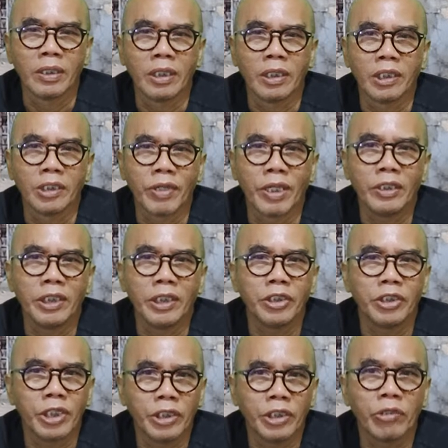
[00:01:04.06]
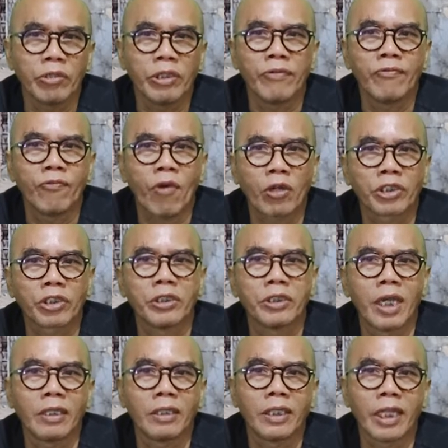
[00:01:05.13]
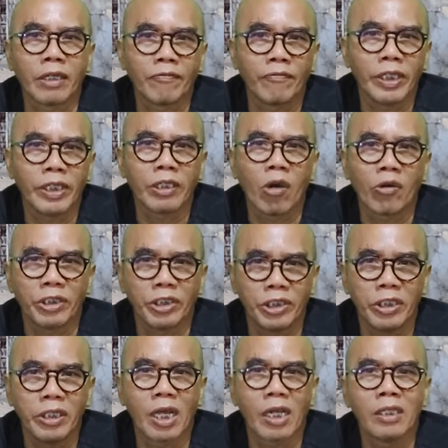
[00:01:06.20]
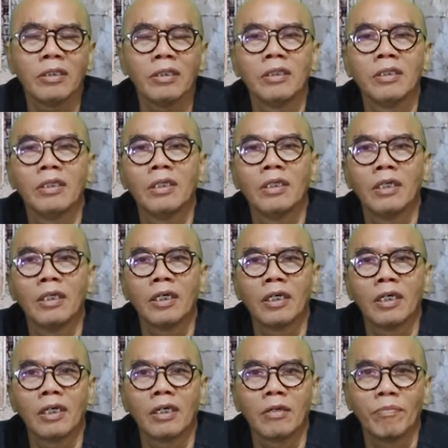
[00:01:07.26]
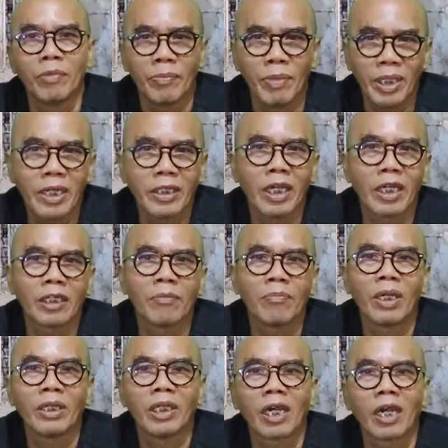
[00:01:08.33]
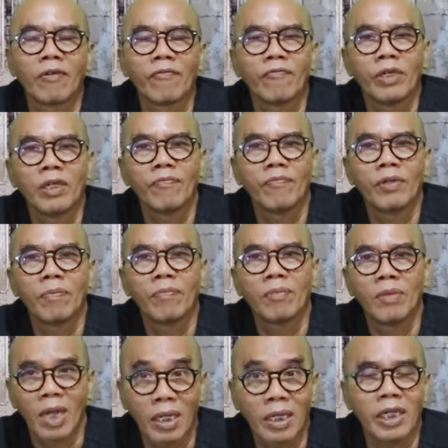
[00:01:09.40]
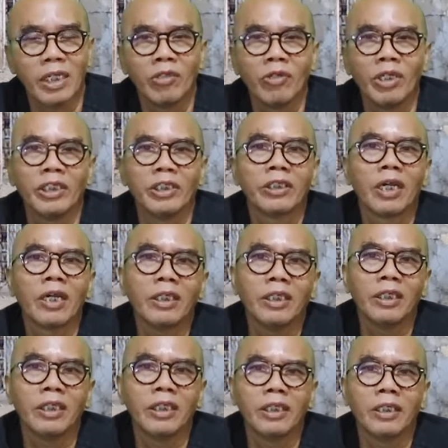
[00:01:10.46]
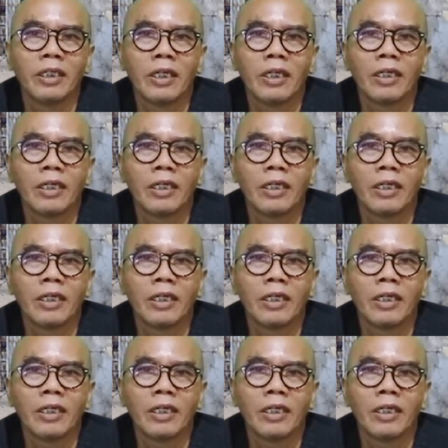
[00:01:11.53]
uh, 20th Century Fox dan Netflix original. Uh, berbeda dengan kebanyakan film-film laga Indonesia, ini